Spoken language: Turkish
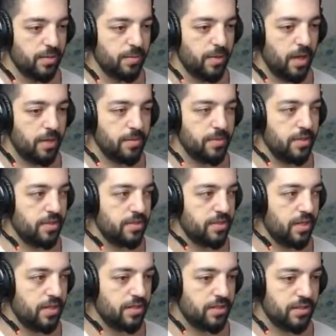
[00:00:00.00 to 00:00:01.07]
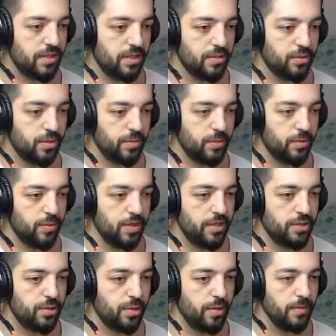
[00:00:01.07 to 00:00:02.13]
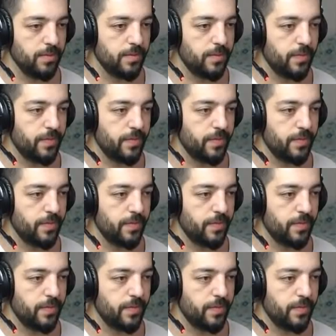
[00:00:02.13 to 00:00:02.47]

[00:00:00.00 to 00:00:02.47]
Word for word: Merminin yarısını harcadıktan sonra böyle değiştiriyorum.